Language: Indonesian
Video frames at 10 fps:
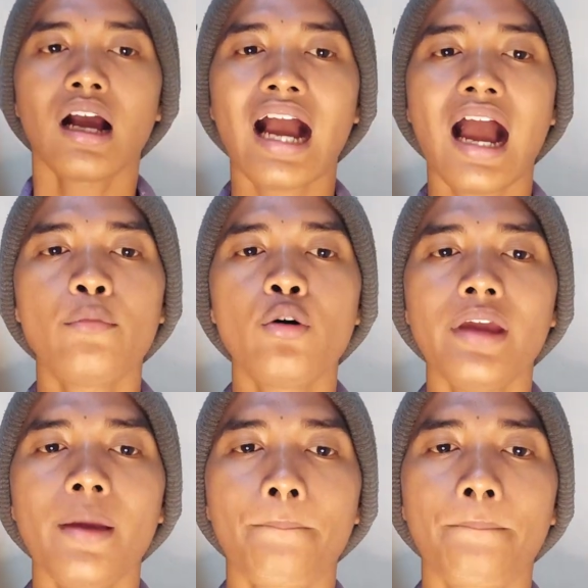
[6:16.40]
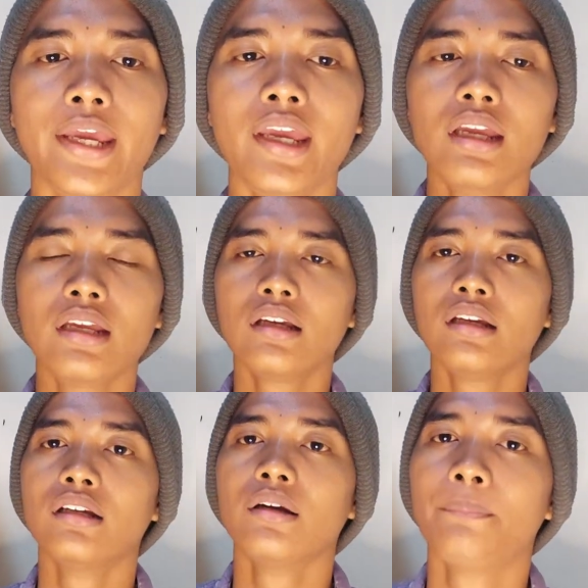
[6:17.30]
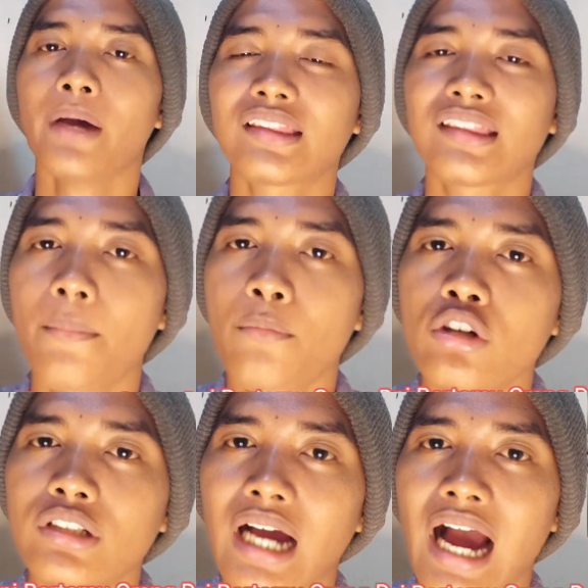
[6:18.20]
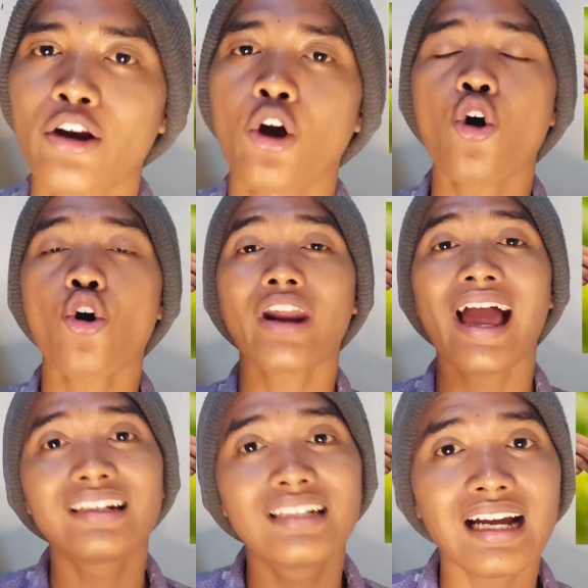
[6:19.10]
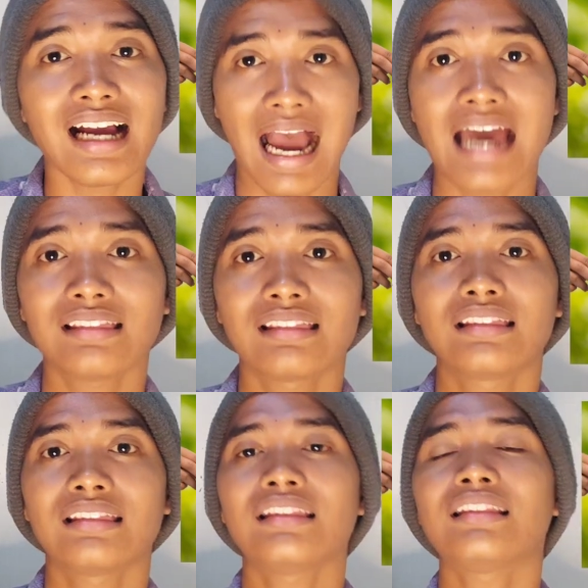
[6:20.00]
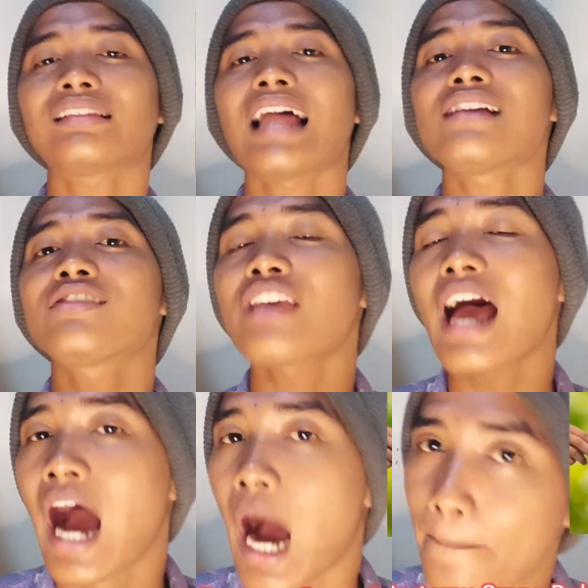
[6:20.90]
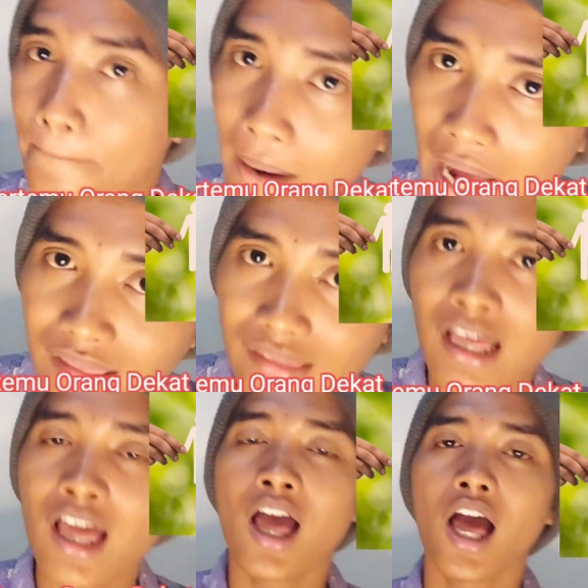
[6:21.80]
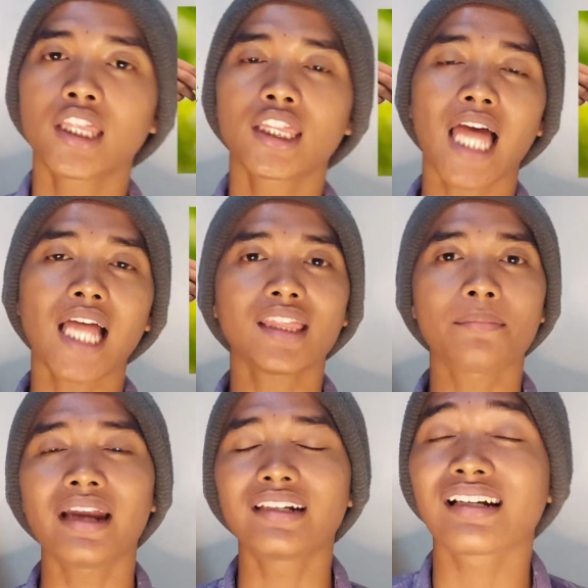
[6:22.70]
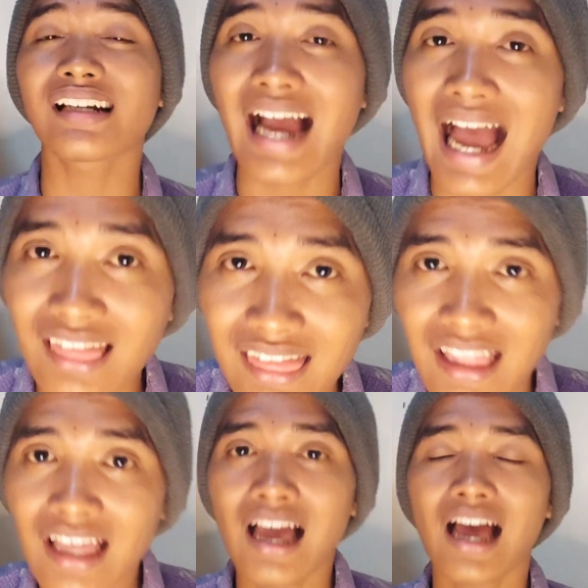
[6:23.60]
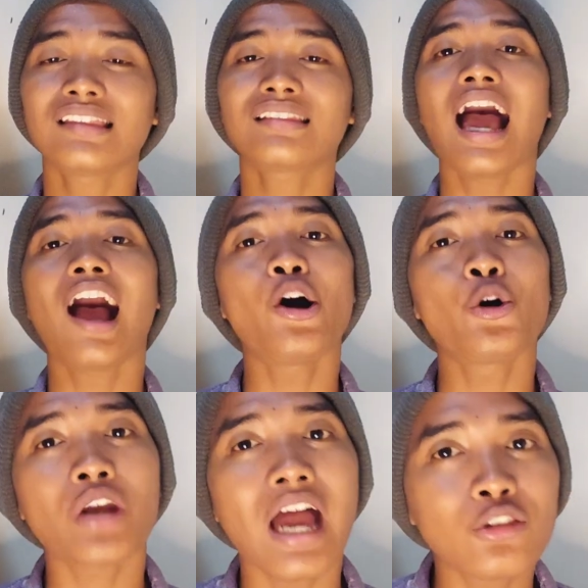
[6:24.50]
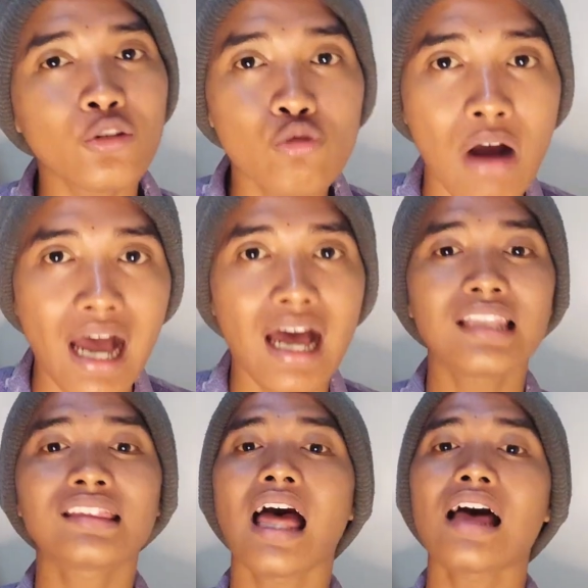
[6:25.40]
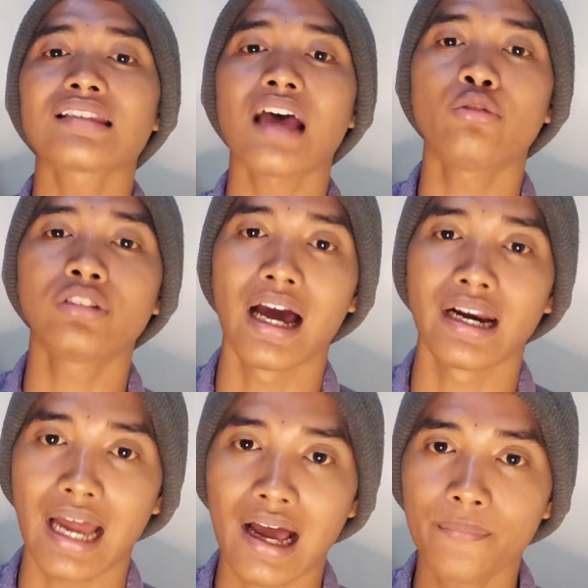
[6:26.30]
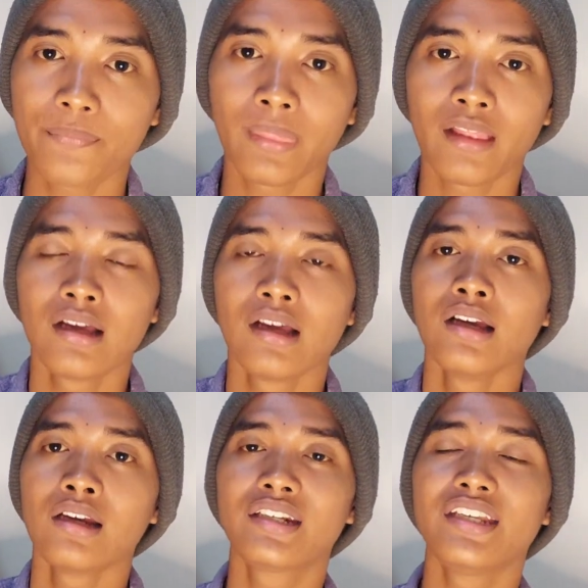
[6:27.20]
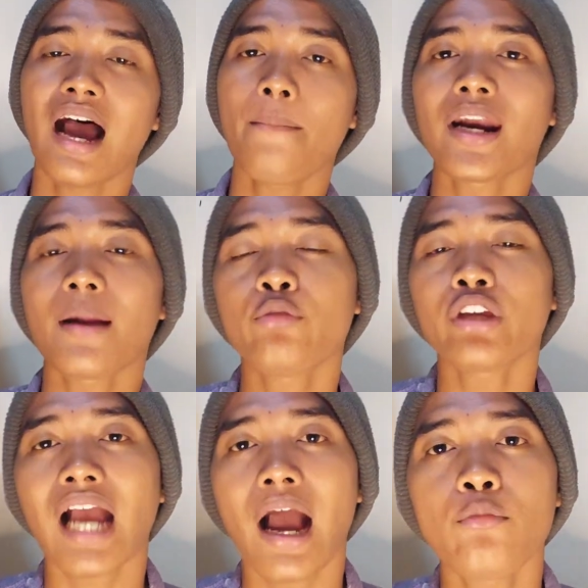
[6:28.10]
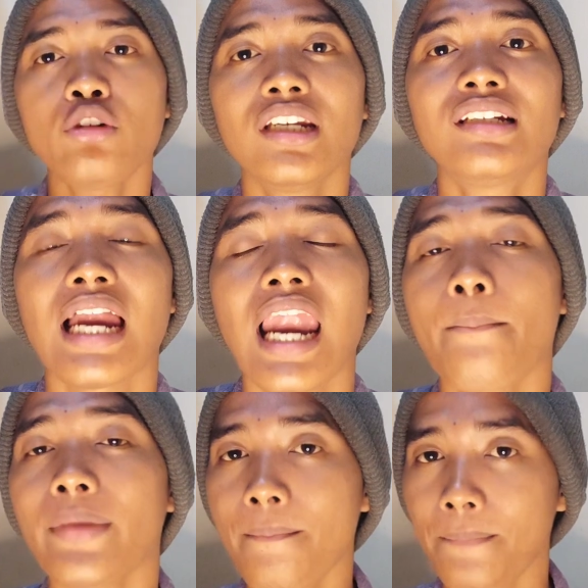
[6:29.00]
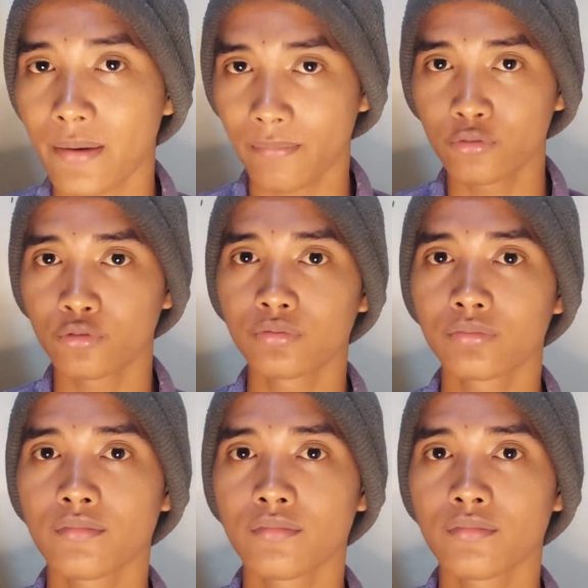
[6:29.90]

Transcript: kamu mimpi bertemu dengan orang dekat, entah sahabat, entah teman dekat, entah orang tua, entah saudara, dia menemui kamu di dalam mimpimu.